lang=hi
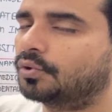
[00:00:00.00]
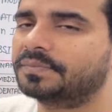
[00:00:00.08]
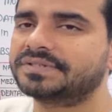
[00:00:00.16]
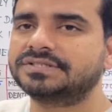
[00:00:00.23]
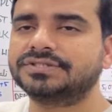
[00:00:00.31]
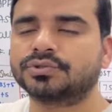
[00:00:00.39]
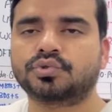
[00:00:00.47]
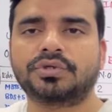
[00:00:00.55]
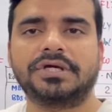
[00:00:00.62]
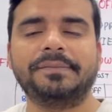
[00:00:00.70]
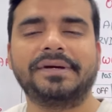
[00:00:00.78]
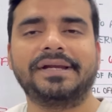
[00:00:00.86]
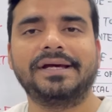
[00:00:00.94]
चौबीस
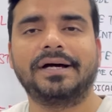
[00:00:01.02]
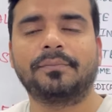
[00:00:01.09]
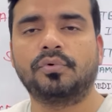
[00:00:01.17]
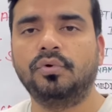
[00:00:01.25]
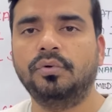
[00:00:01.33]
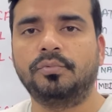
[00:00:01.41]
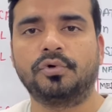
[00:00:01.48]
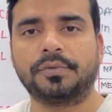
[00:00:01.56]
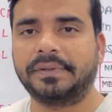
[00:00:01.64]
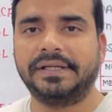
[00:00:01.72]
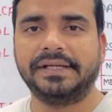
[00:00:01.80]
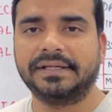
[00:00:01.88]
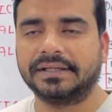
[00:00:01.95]
जिसकी मैंने आपको बोर्ड
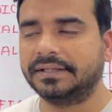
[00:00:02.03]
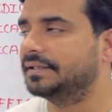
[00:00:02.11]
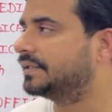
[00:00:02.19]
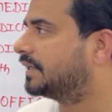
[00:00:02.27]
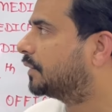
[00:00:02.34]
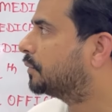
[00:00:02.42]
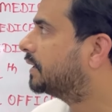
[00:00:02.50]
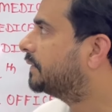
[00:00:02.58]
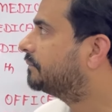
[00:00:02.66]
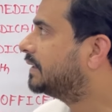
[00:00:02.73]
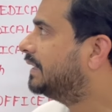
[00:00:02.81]
पर लिख करके लिखा हुआ है